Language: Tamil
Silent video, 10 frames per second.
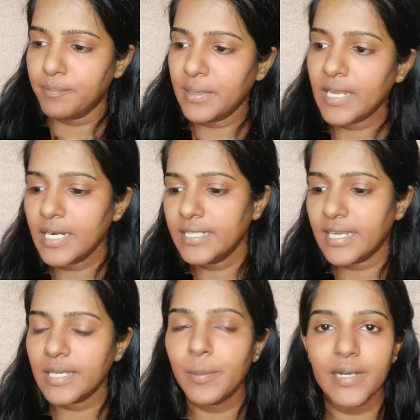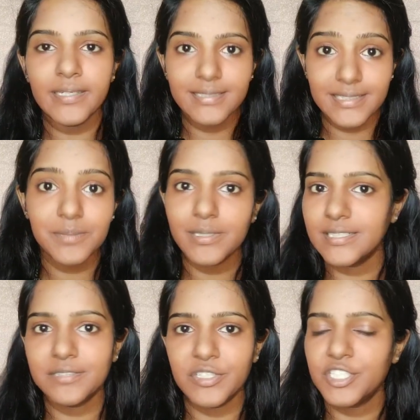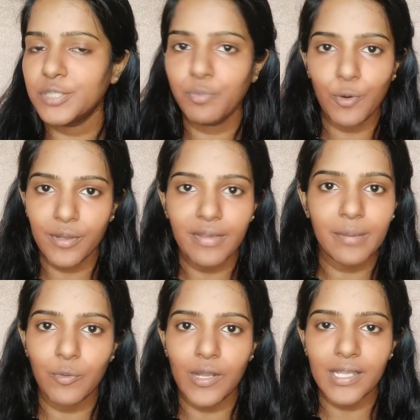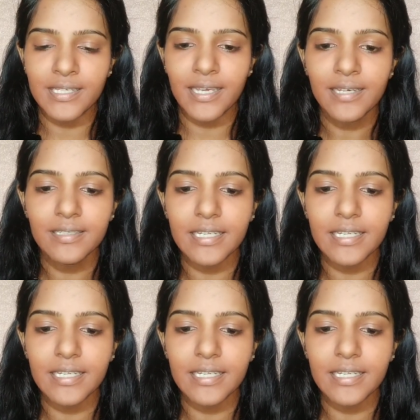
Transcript: பின்னாடி நிறைய பேர் டிஸ்டர்பன்சஸ் வச்சுட்டு போடவே போடாதீங்க